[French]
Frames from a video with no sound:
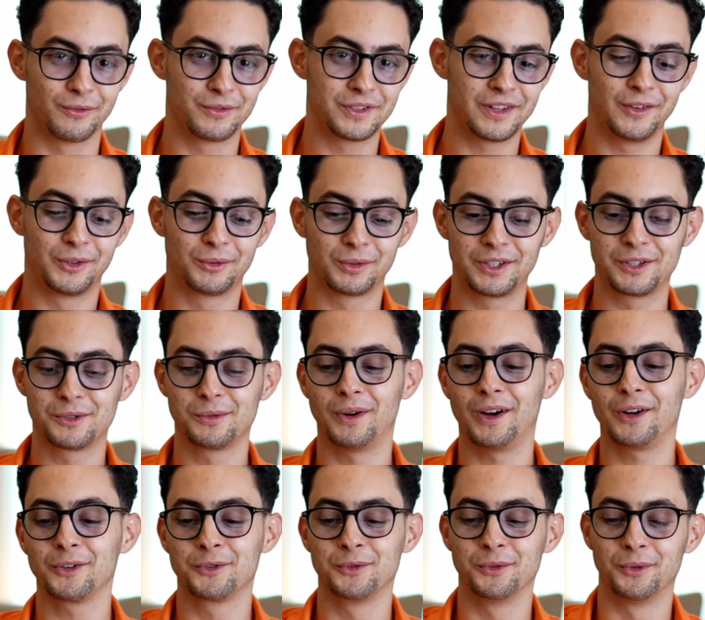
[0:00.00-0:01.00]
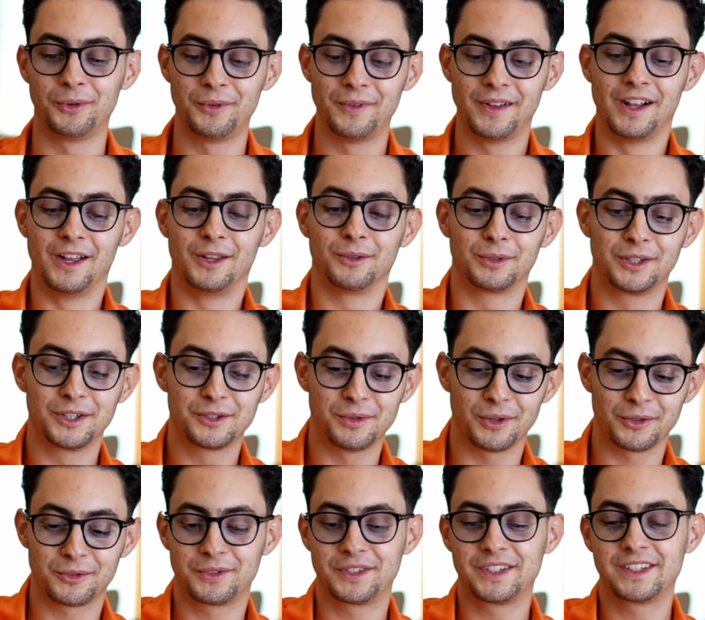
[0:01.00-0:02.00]
vous avez toute l'histoire du nom, toute
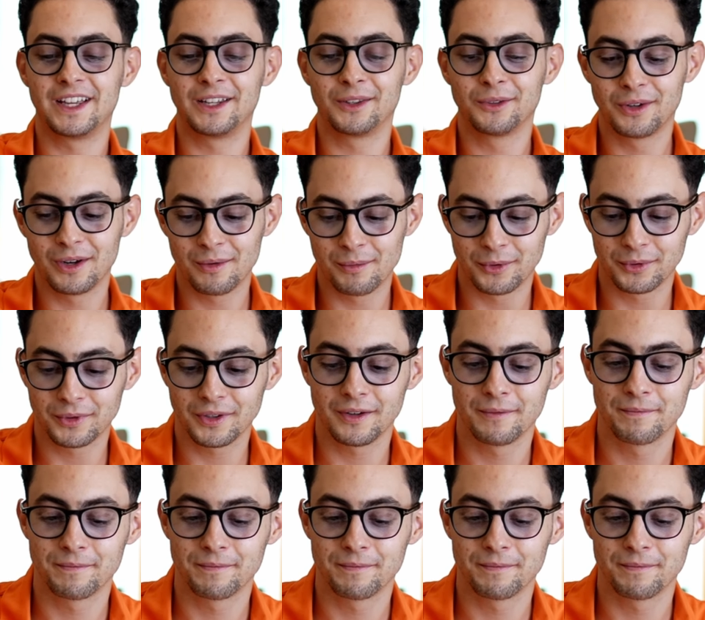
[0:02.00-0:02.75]
l'histoire du design de la montre.